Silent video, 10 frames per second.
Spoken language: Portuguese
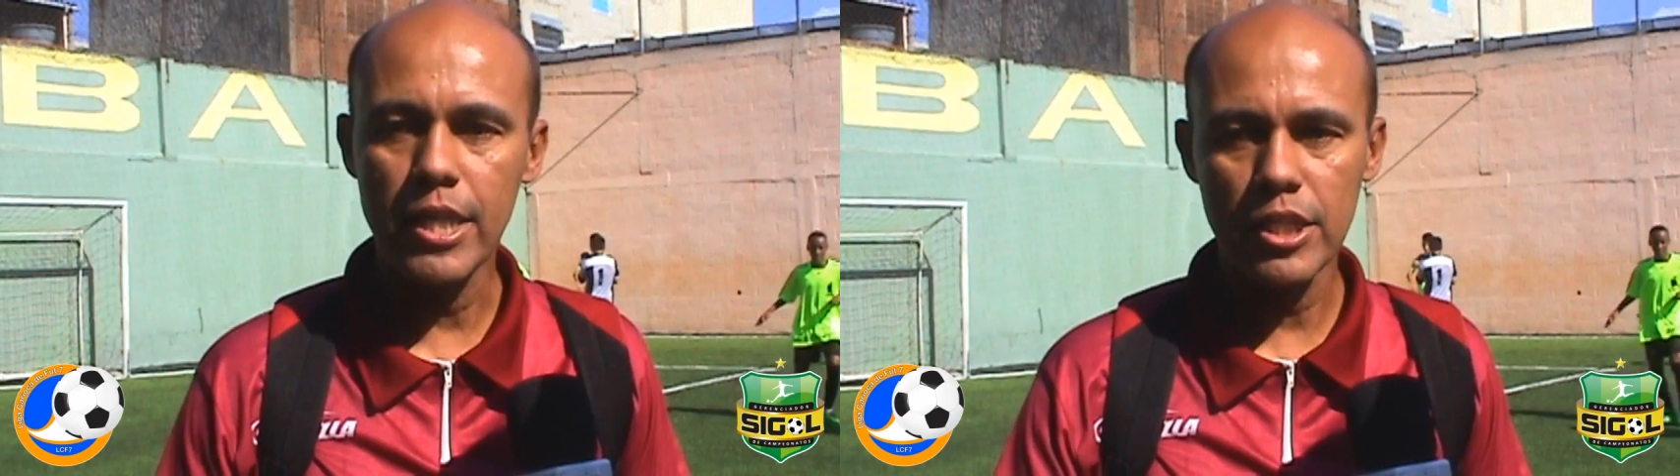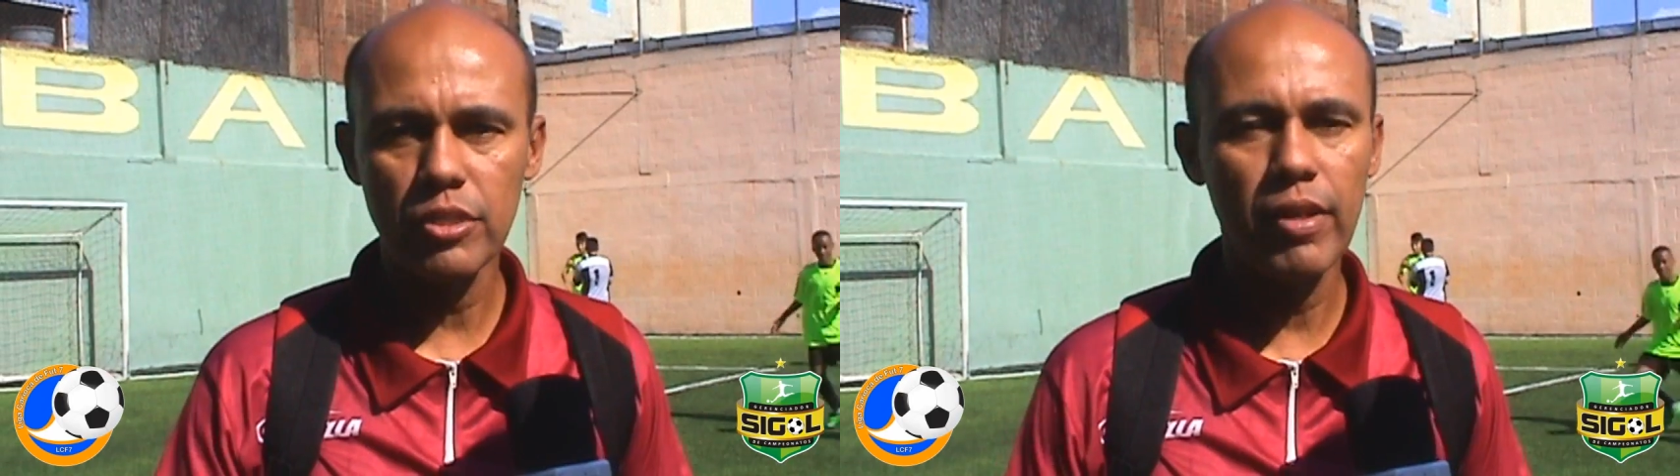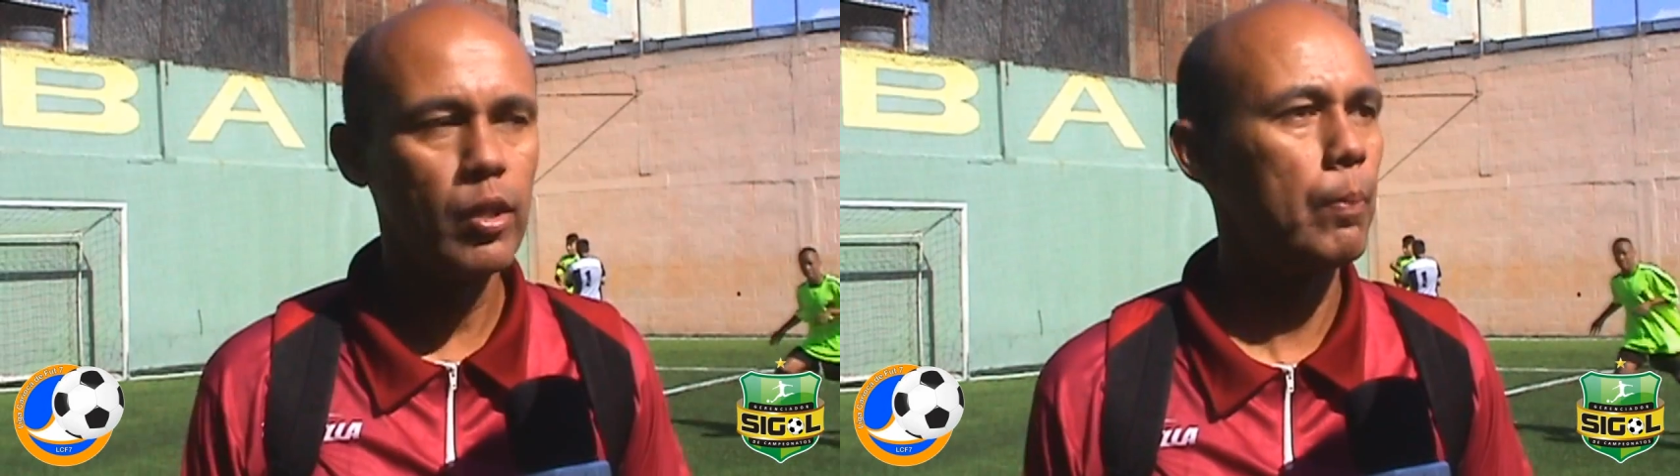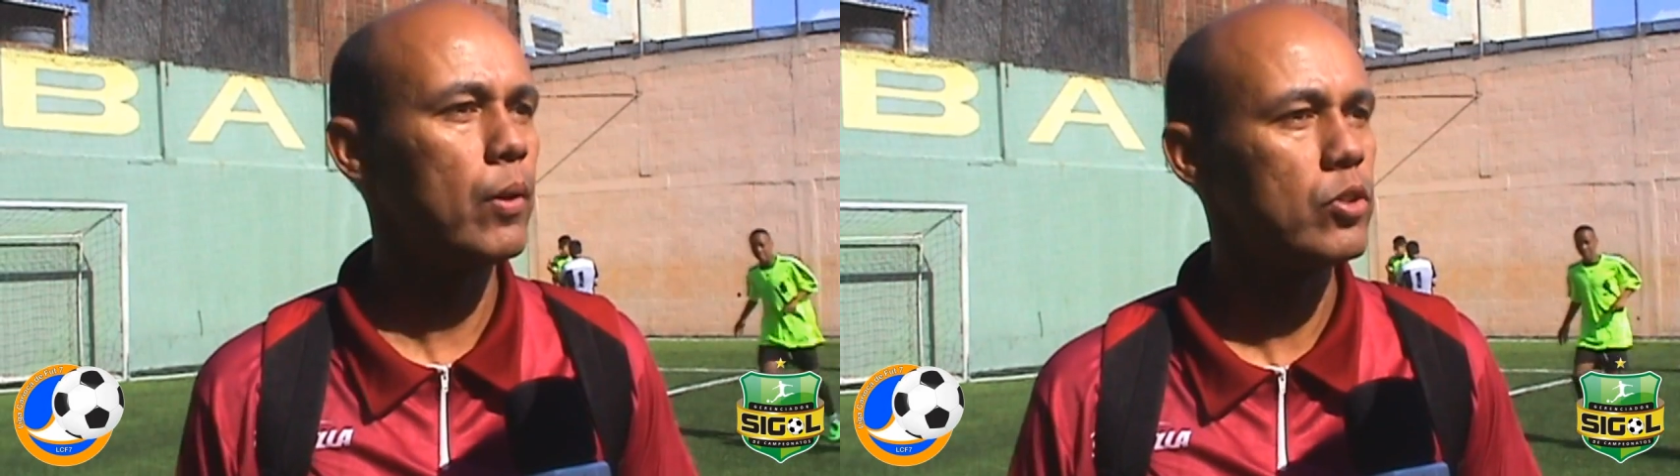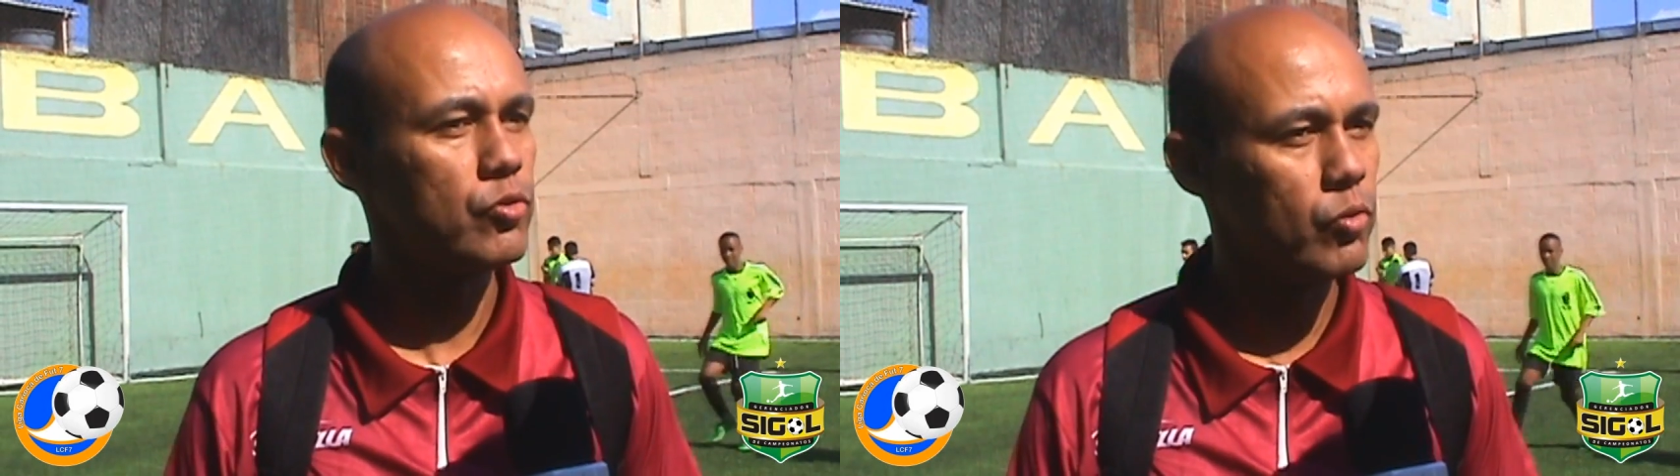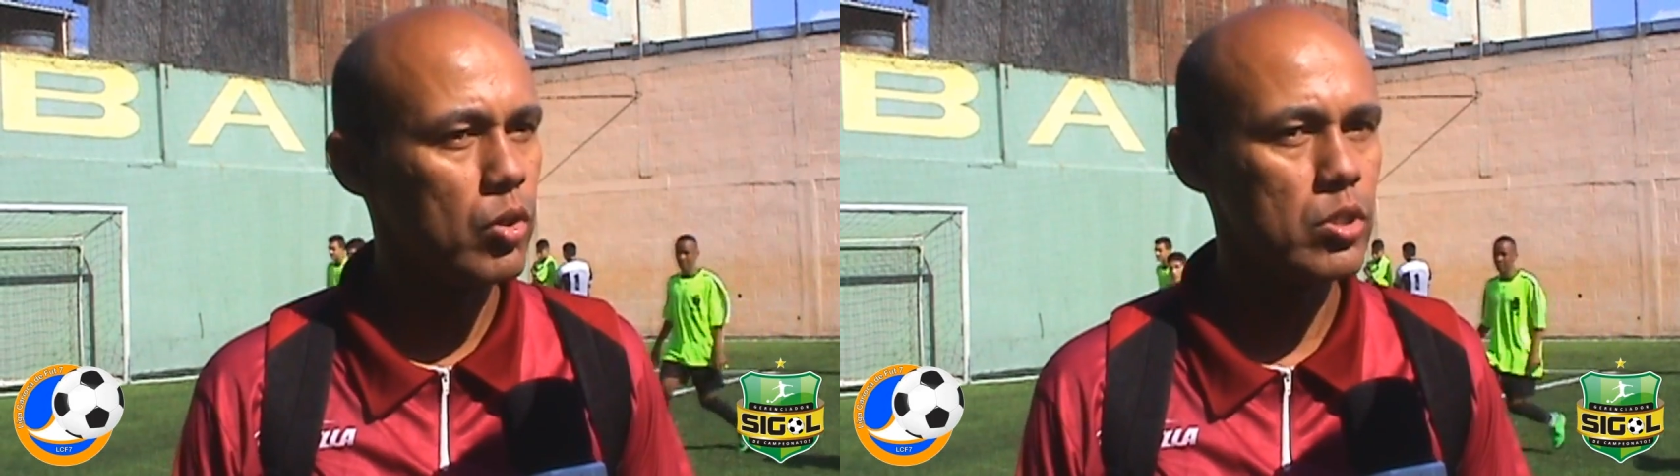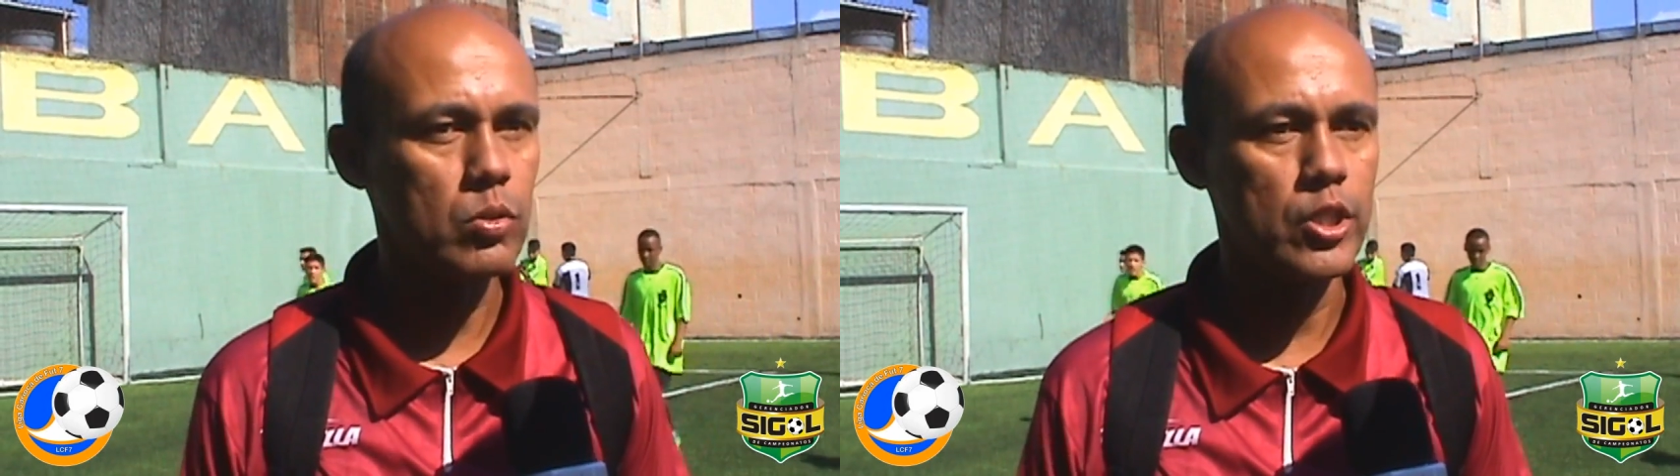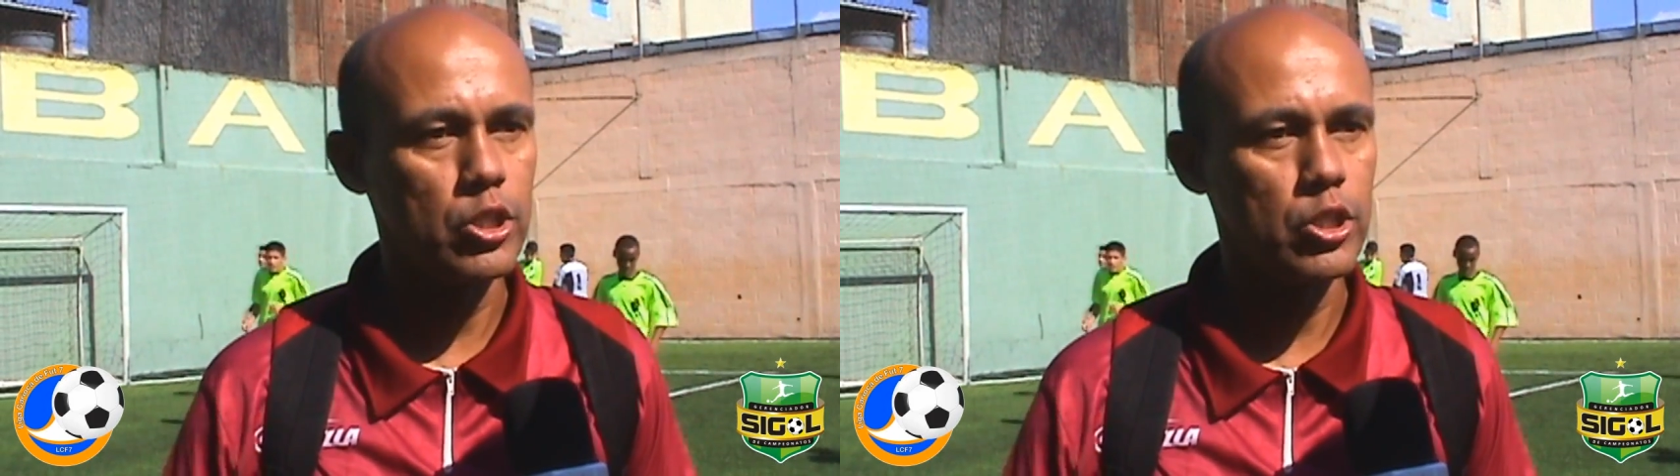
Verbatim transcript: Mas acho que valeu pelo esforço,